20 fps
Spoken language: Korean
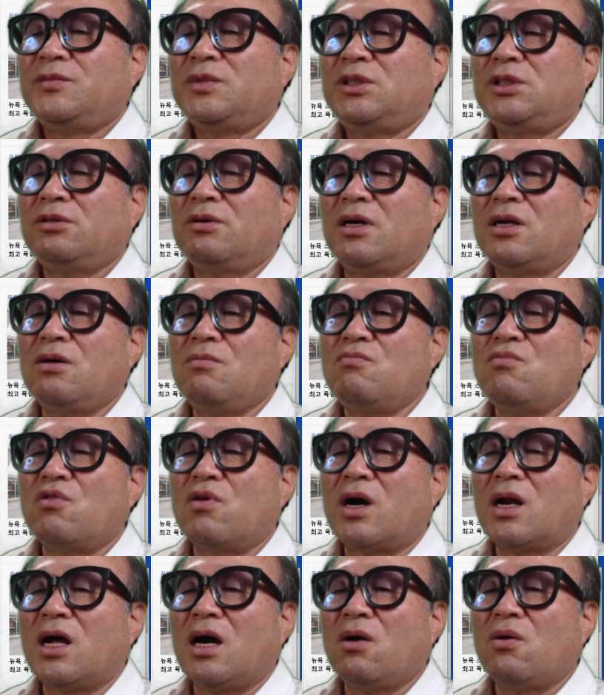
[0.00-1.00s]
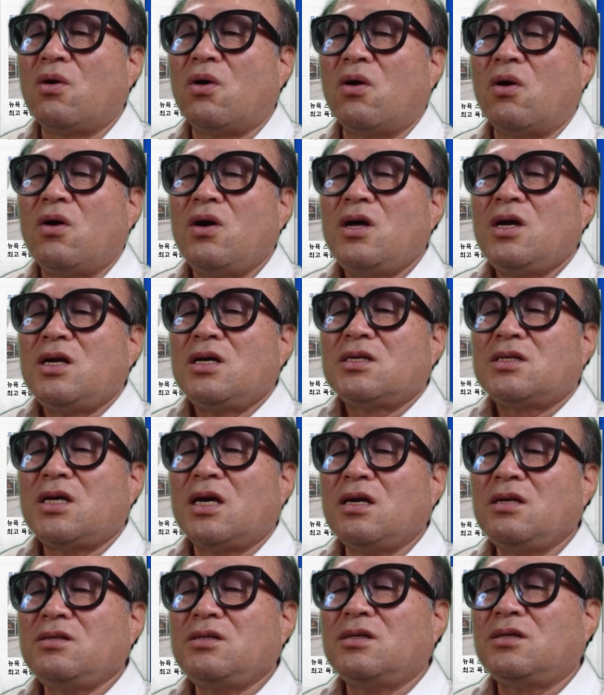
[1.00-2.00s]
지와는 무관하고
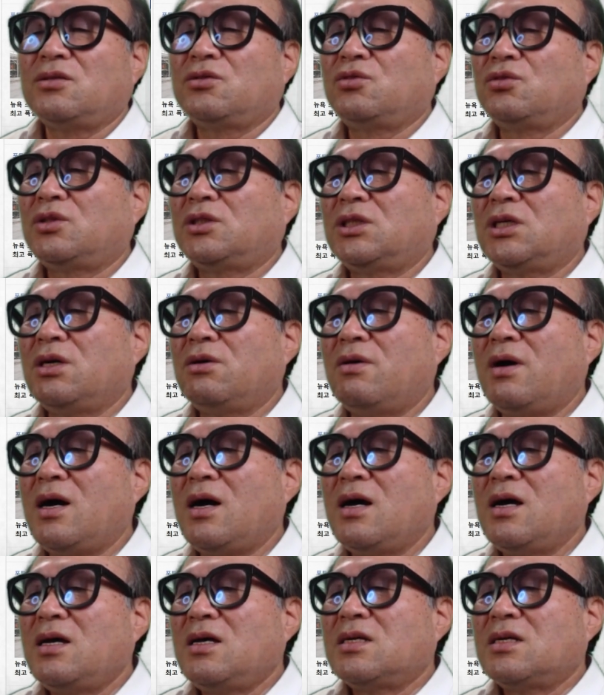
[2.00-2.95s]
생성 주체와